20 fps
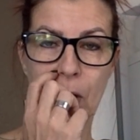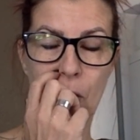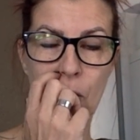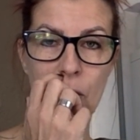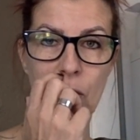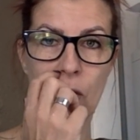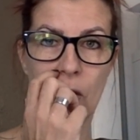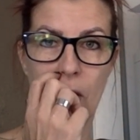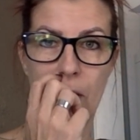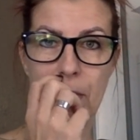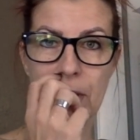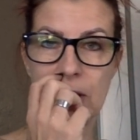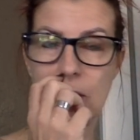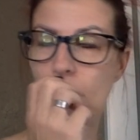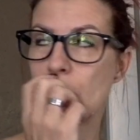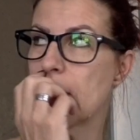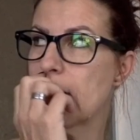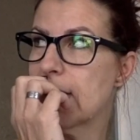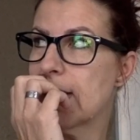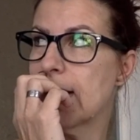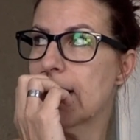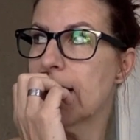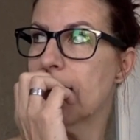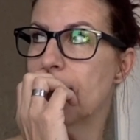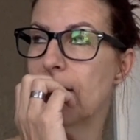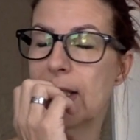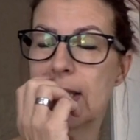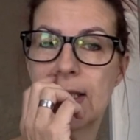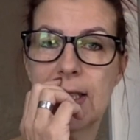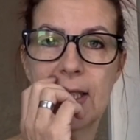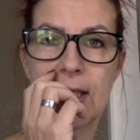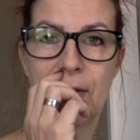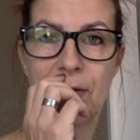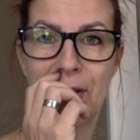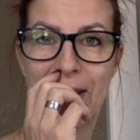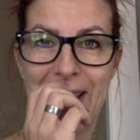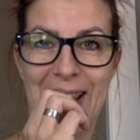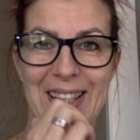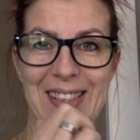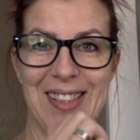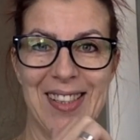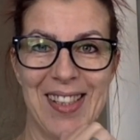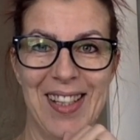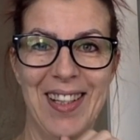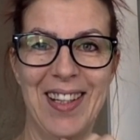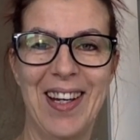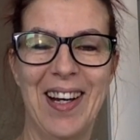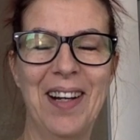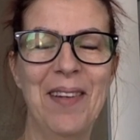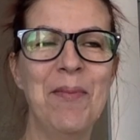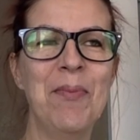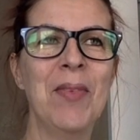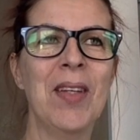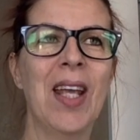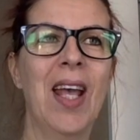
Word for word: und noch ein paar zusätzliche, wenn ich sie nicht vergesse. Ja.